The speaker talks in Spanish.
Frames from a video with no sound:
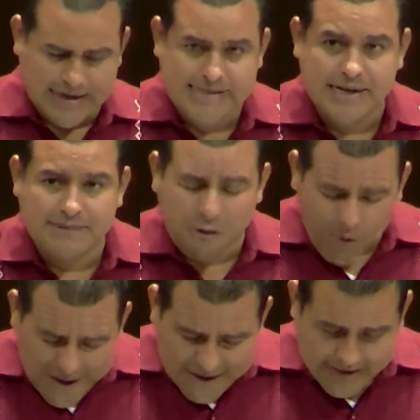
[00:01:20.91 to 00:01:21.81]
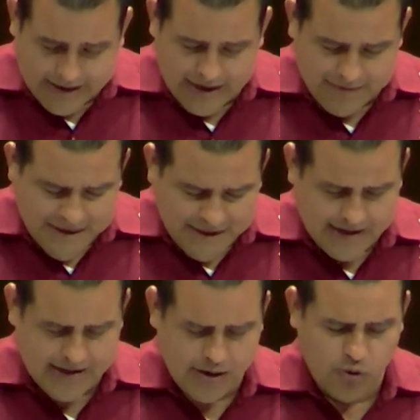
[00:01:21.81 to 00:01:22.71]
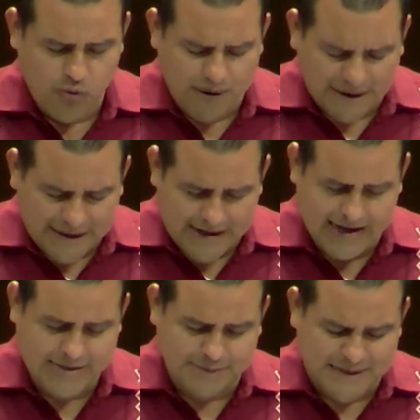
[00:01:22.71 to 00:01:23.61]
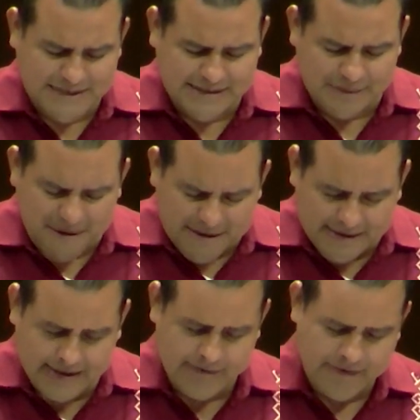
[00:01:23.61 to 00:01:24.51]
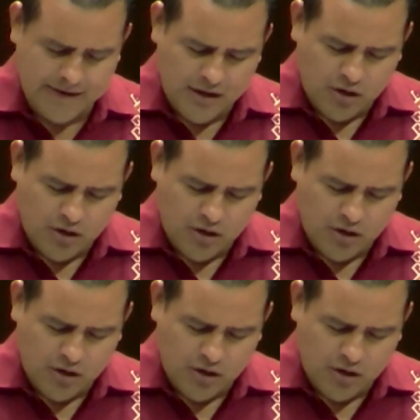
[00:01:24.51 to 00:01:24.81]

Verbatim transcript: la salvaguarda de la vida humana explícitamente